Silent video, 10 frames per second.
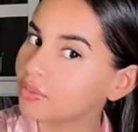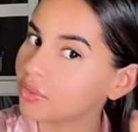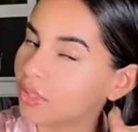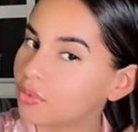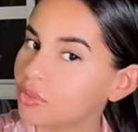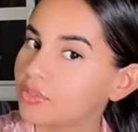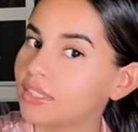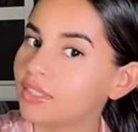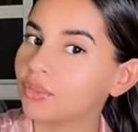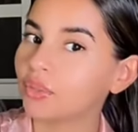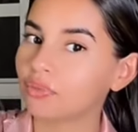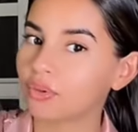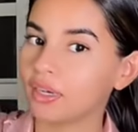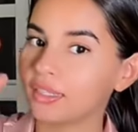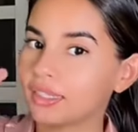comme je vous ai dit l'autre
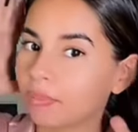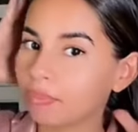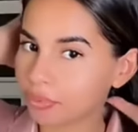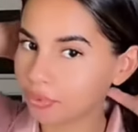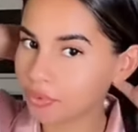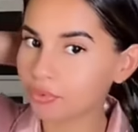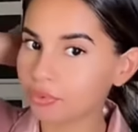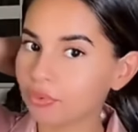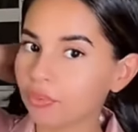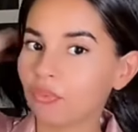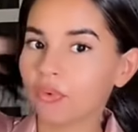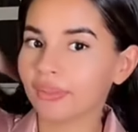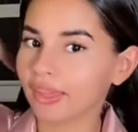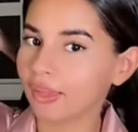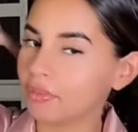fois, il n'y a plus du tout de
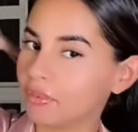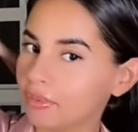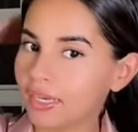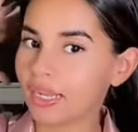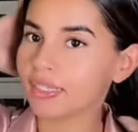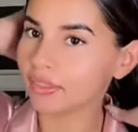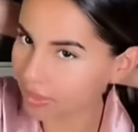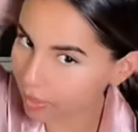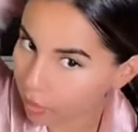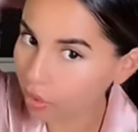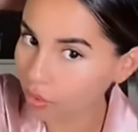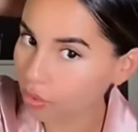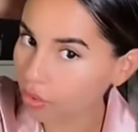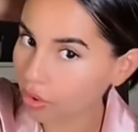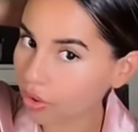pointe abîmée. Là, c'est vraiment
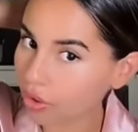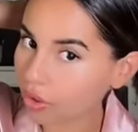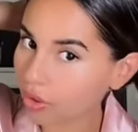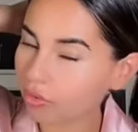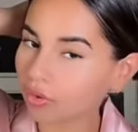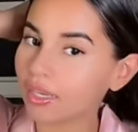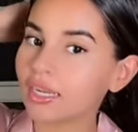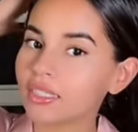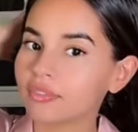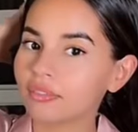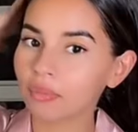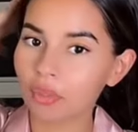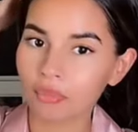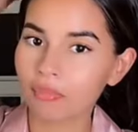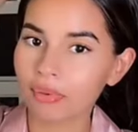lourd. Vous voyez, là, j'ai
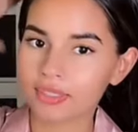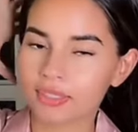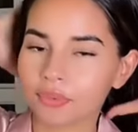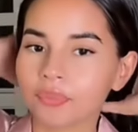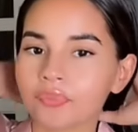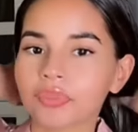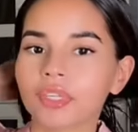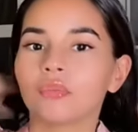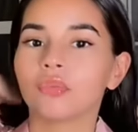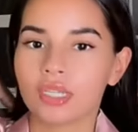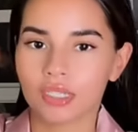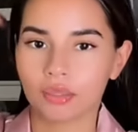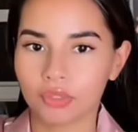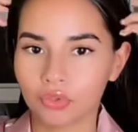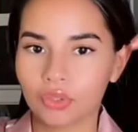vraiment ma masse et tout. là, j'ai un
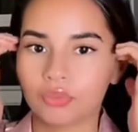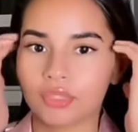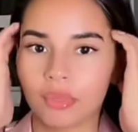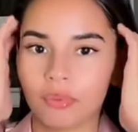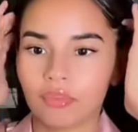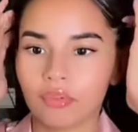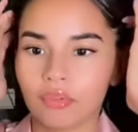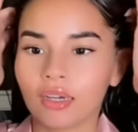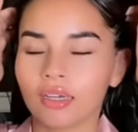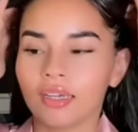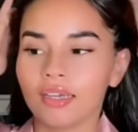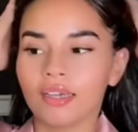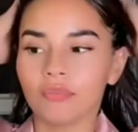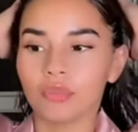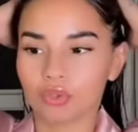pendule, donc vous n'allez pas voir.
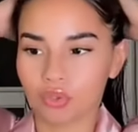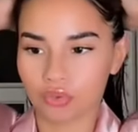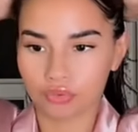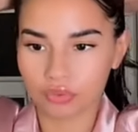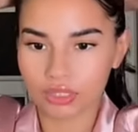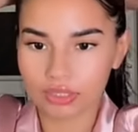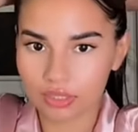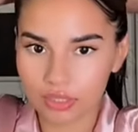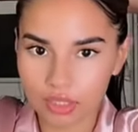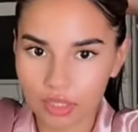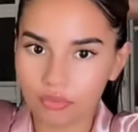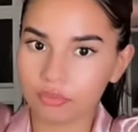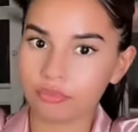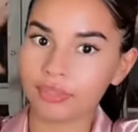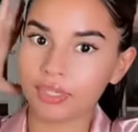Mais ce que je veux vous dire, c'est qu'Inch'Allah, ils
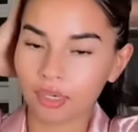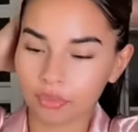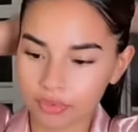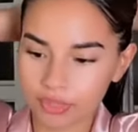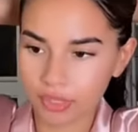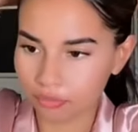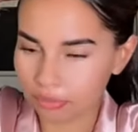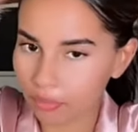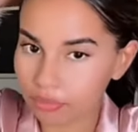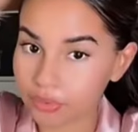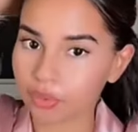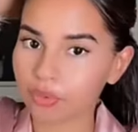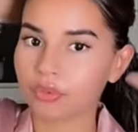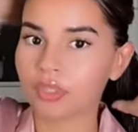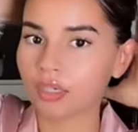vont bien repousser, ils vont pas repousser en
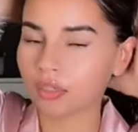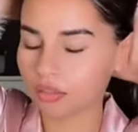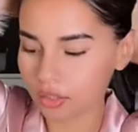queue de rat.